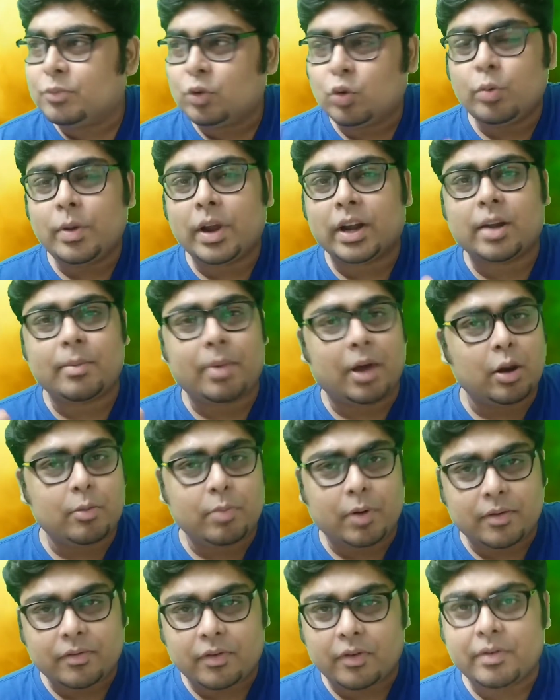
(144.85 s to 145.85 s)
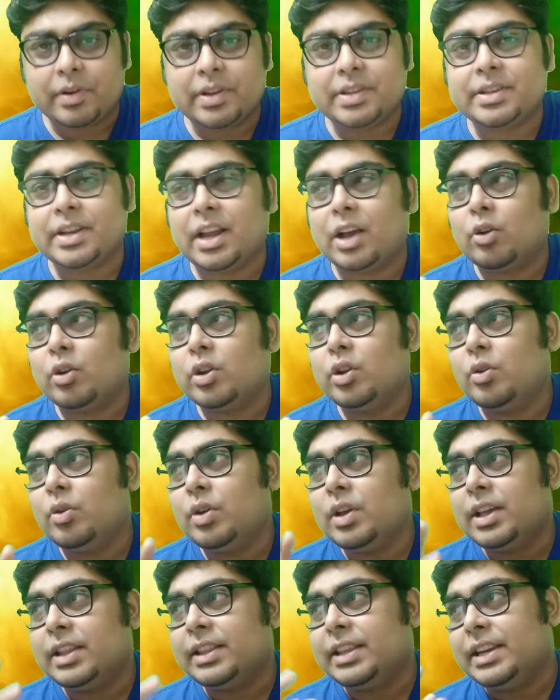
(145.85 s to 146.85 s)
খুব একটা ভালো পারফরমেন্স না হলেও
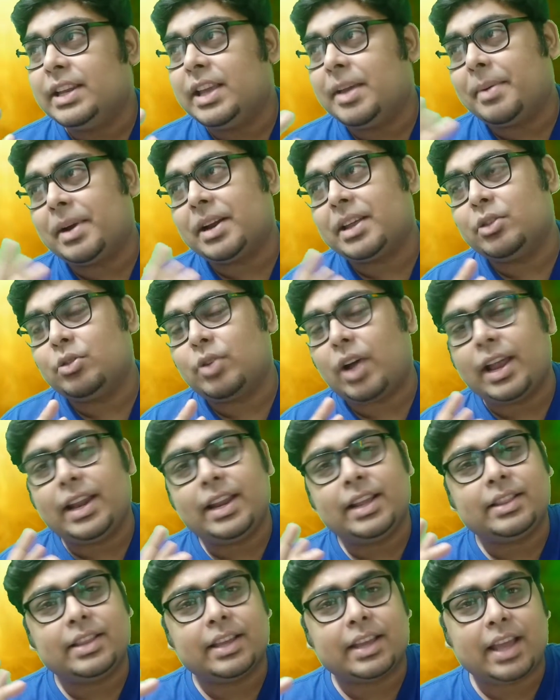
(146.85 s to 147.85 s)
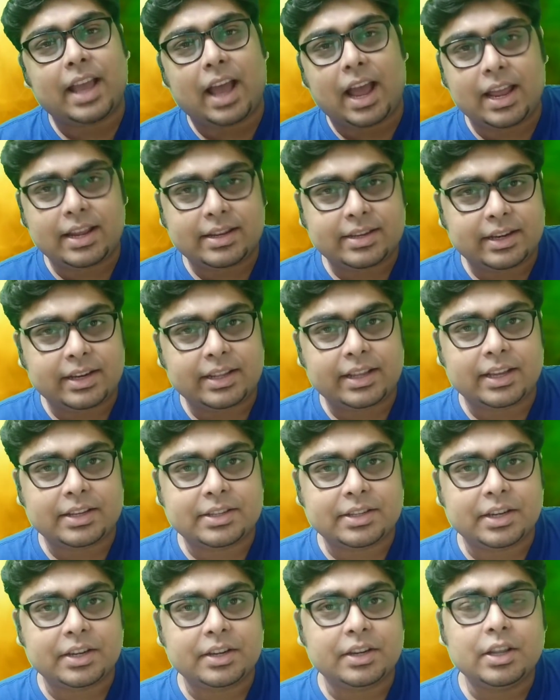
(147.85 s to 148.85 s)
তিনি এবার কিন্তু আই লিগ থেকে আইএসএলে
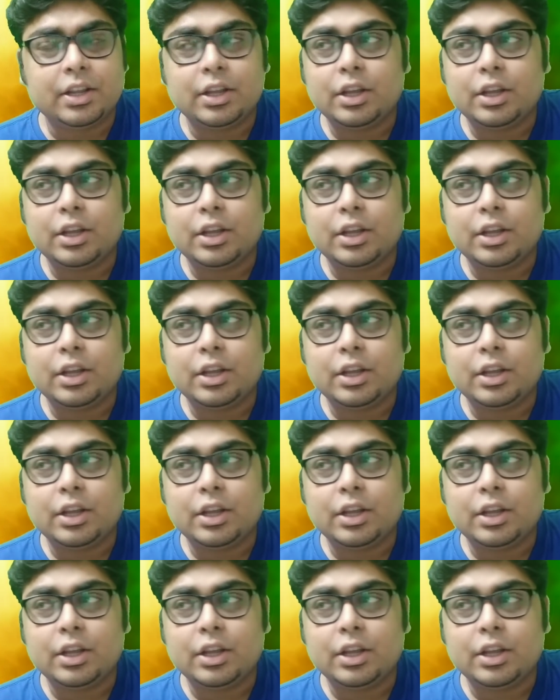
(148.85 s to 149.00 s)
যাচ্ছেন